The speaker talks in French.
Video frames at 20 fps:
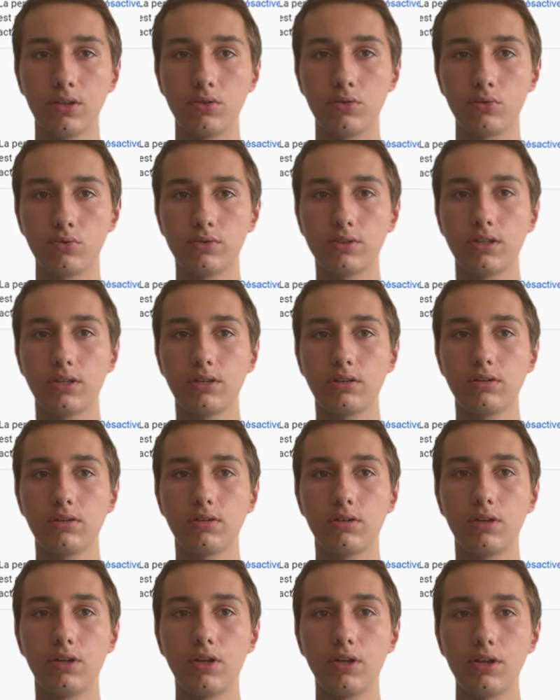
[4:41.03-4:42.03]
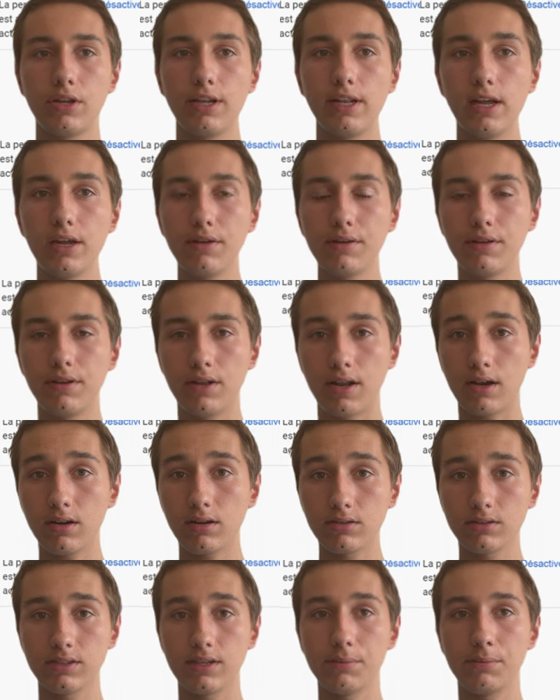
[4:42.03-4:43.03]
Donc ça, et là, il a,
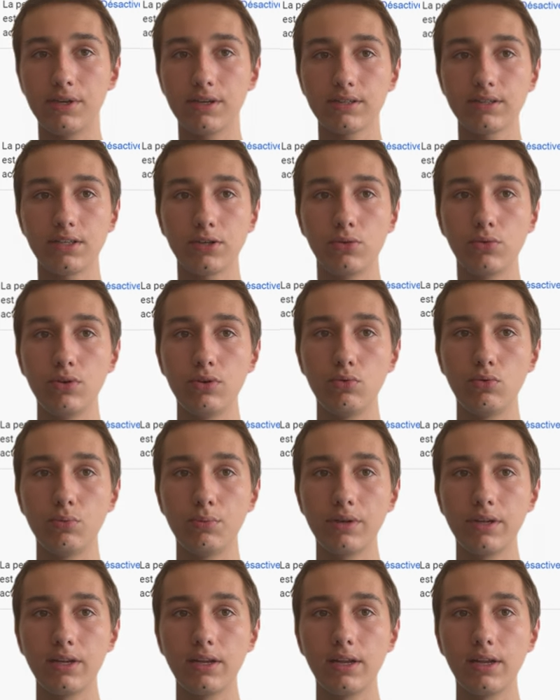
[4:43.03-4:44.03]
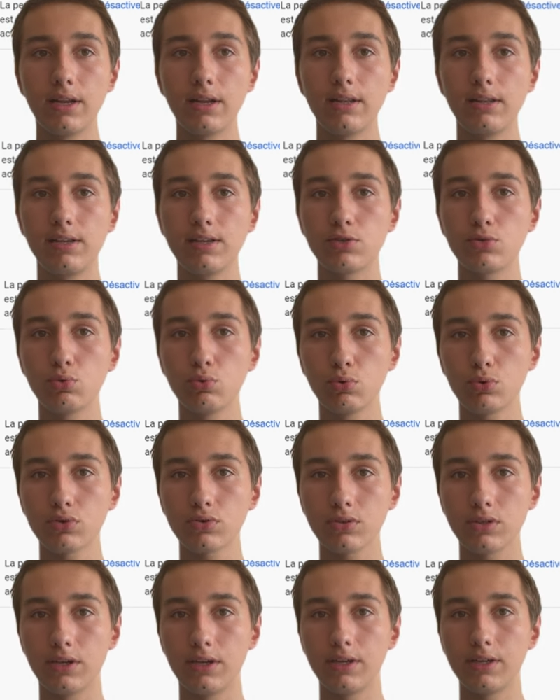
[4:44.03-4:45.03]
ce qui est bien, c'est qu'il nous met les
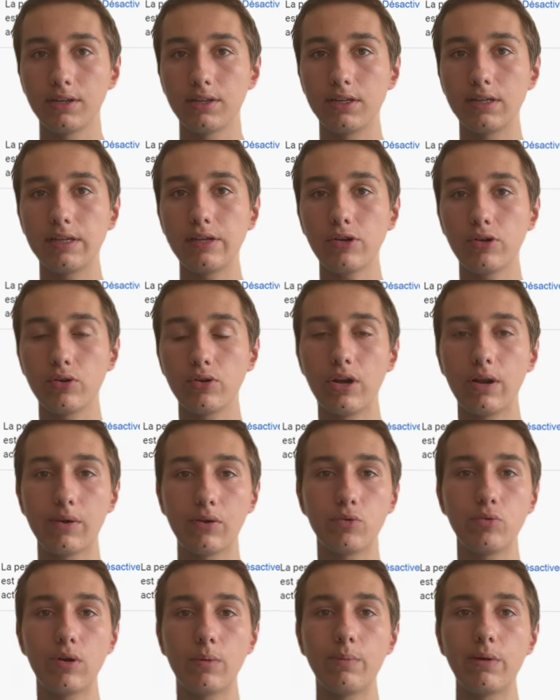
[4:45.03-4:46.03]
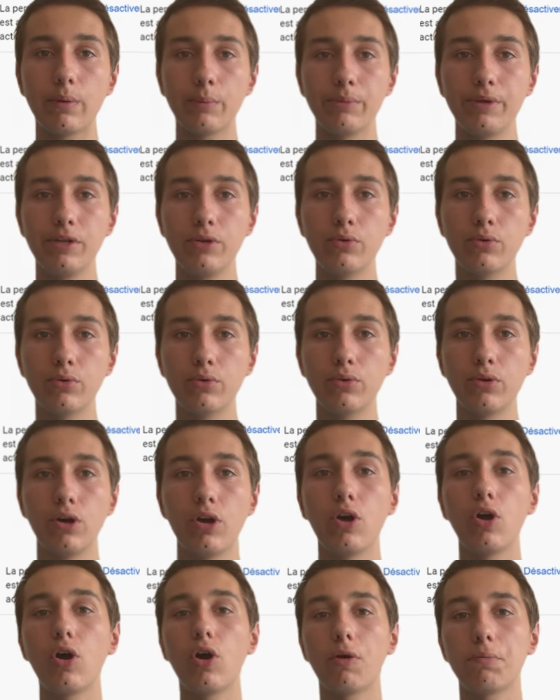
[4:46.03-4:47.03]
sources qui euh, lui a permis de,
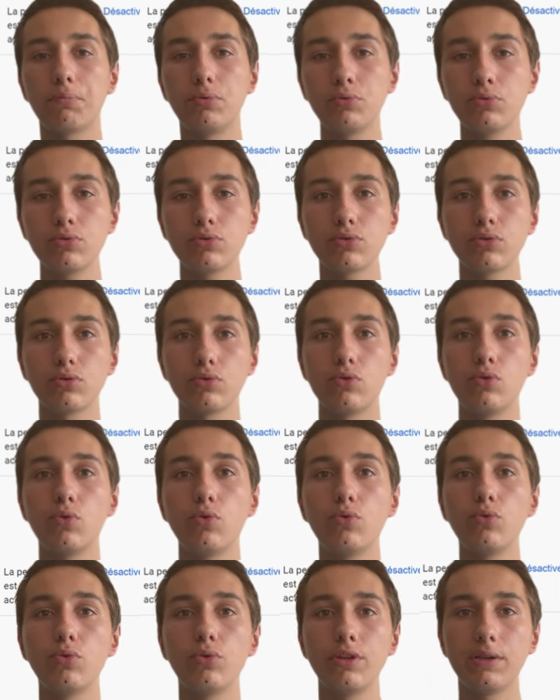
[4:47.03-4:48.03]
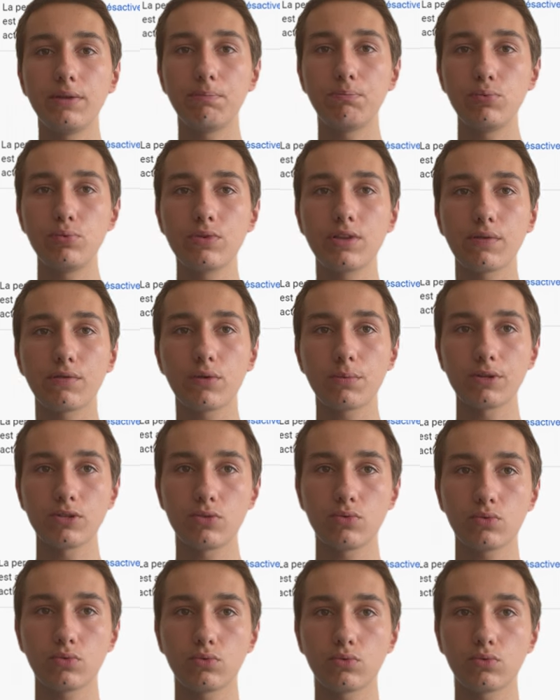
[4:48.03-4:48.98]
en plus, de donner plus d'informations.